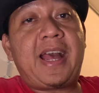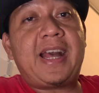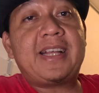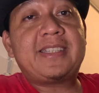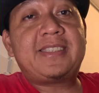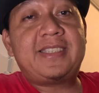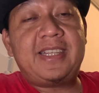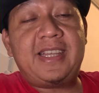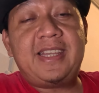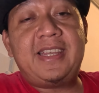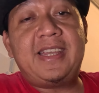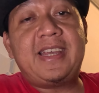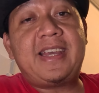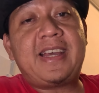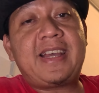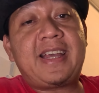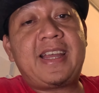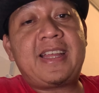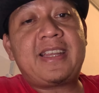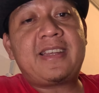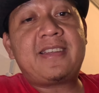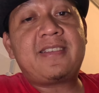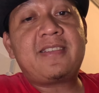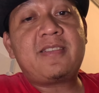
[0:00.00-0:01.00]
kasih ya
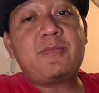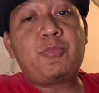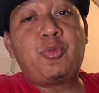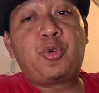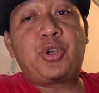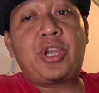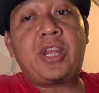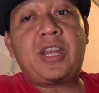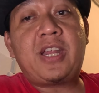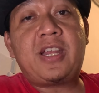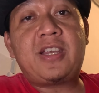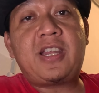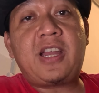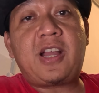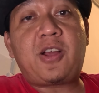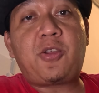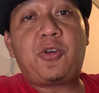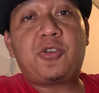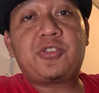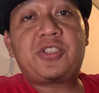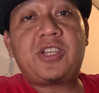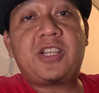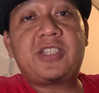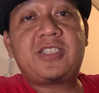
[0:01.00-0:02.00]
kan mungkin ada
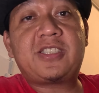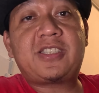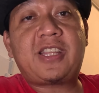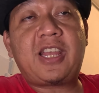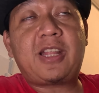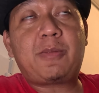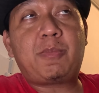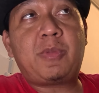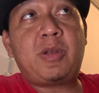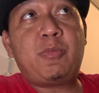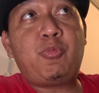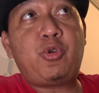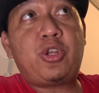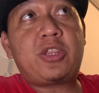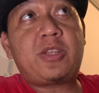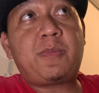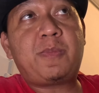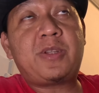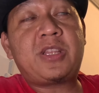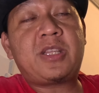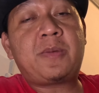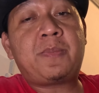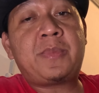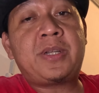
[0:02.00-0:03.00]
closing statement buat
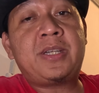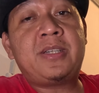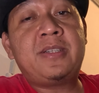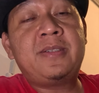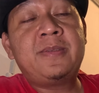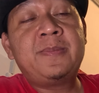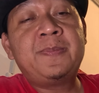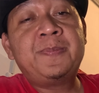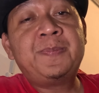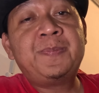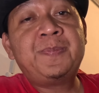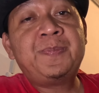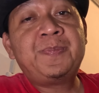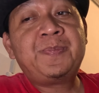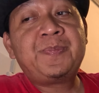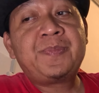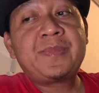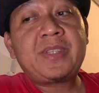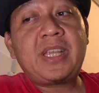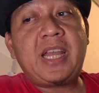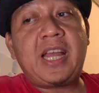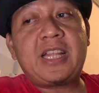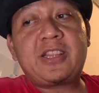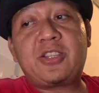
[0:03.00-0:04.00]
teman-teman
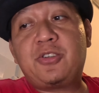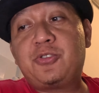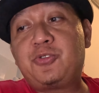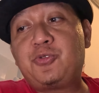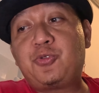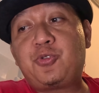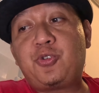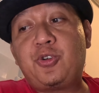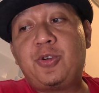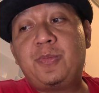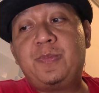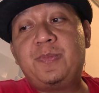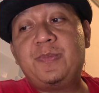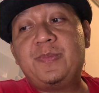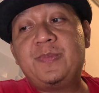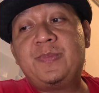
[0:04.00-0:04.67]
atau cukup